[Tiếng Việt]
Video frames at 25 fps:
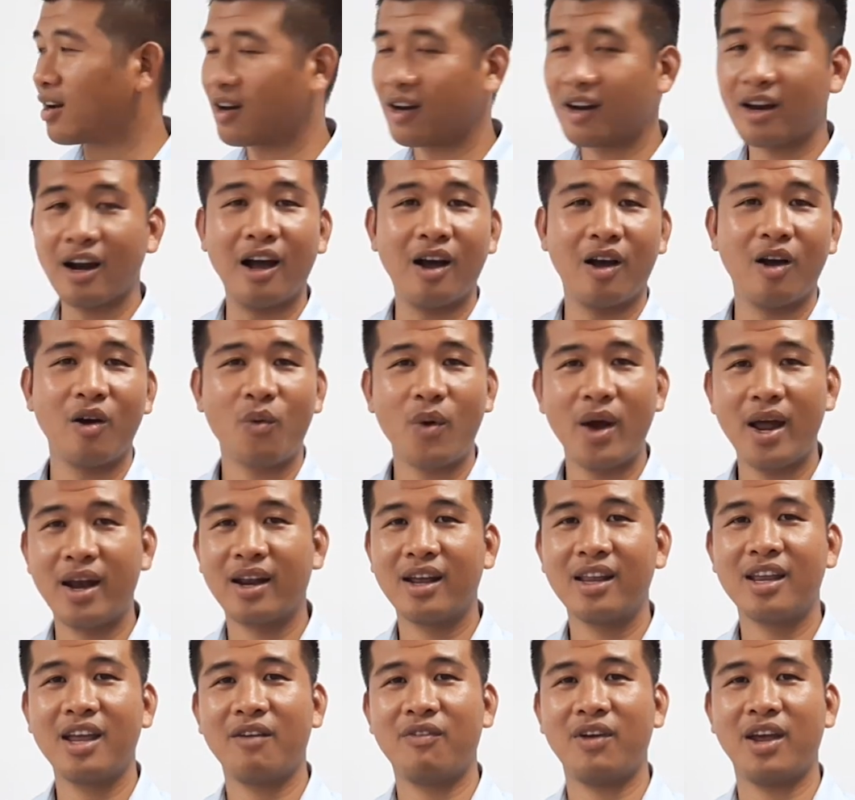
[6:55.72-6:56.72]
đừng có quên
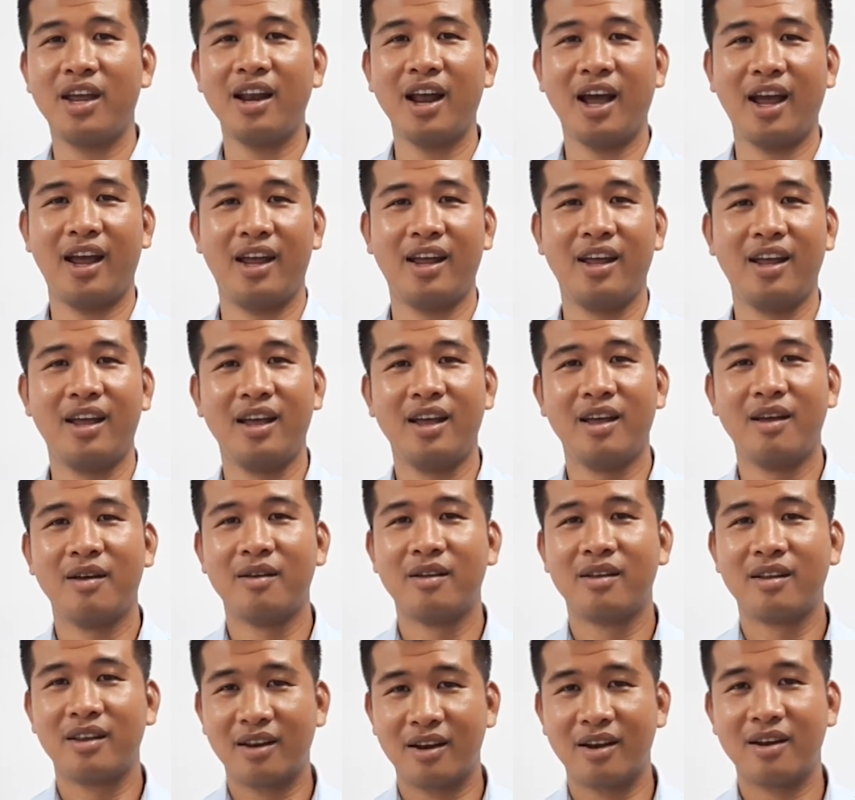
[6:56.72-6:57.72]
cái chi phí này
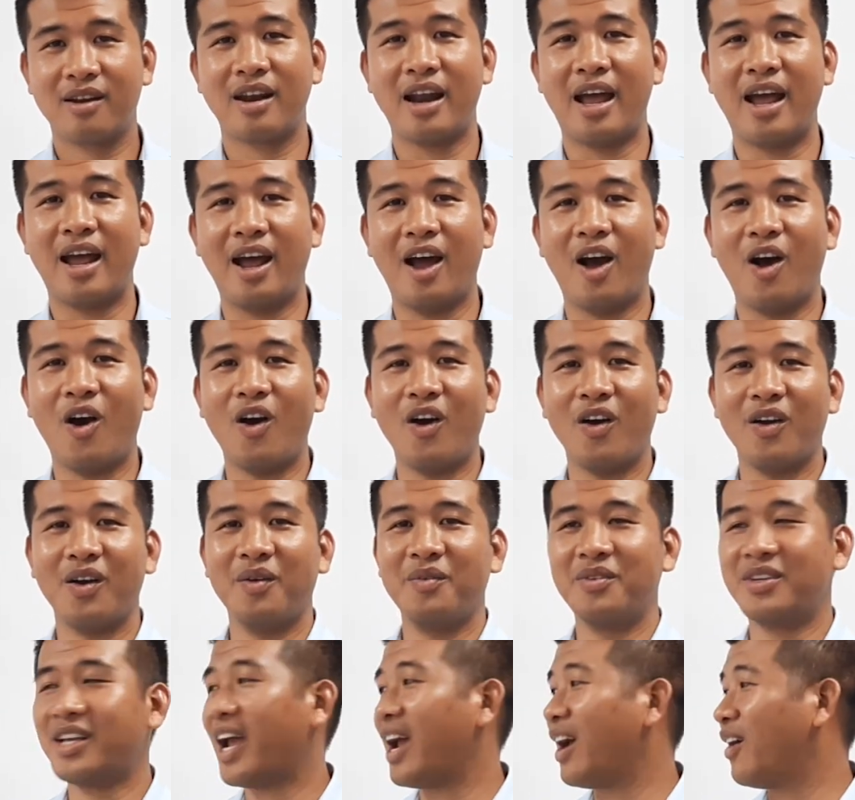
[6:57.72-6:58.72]
để họ
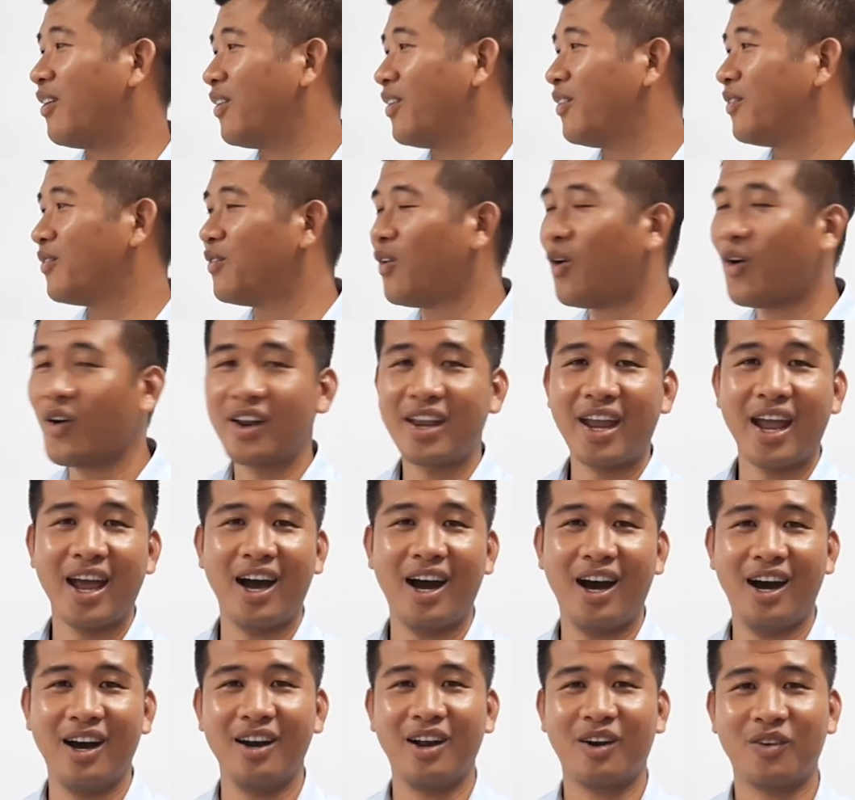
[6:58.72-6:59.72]
làm sao vô cái nhà
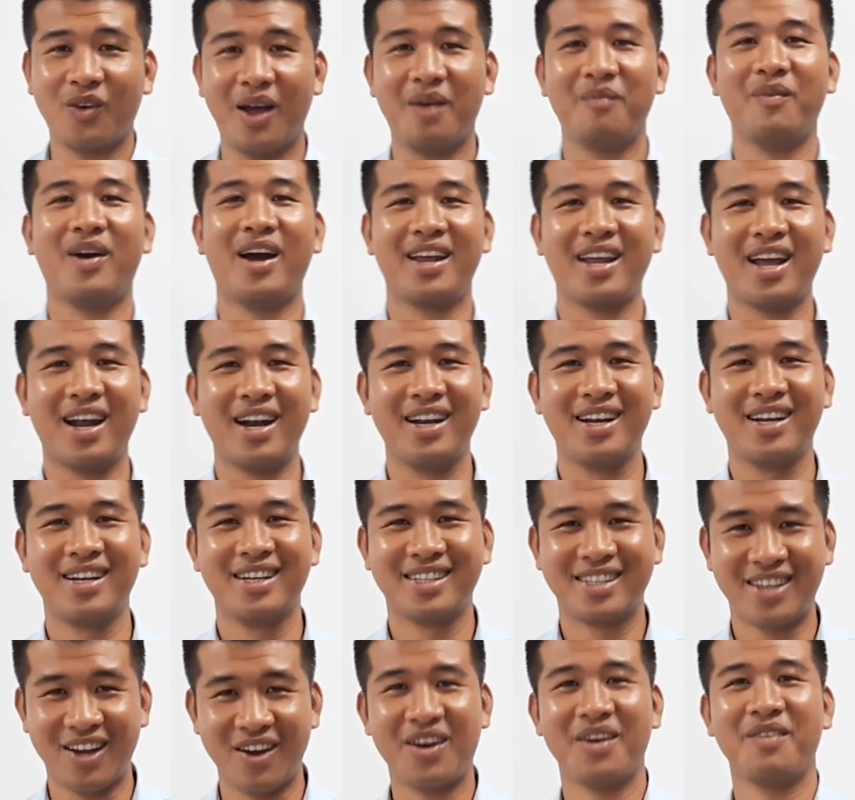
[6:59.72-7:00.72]
ở được thoải mái nhất
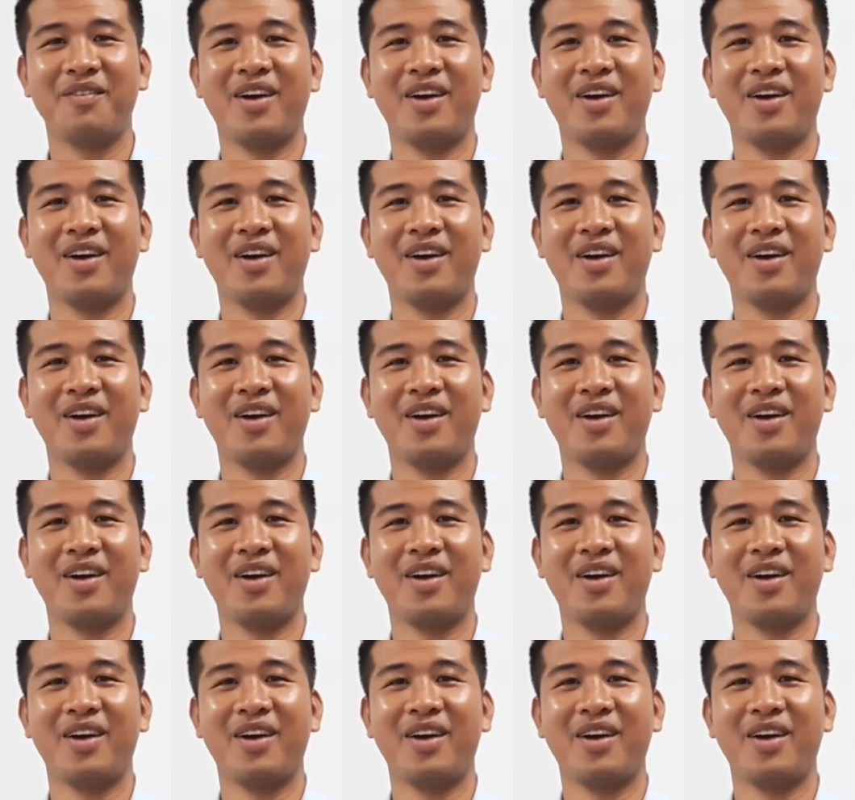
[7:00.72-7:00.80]
chào các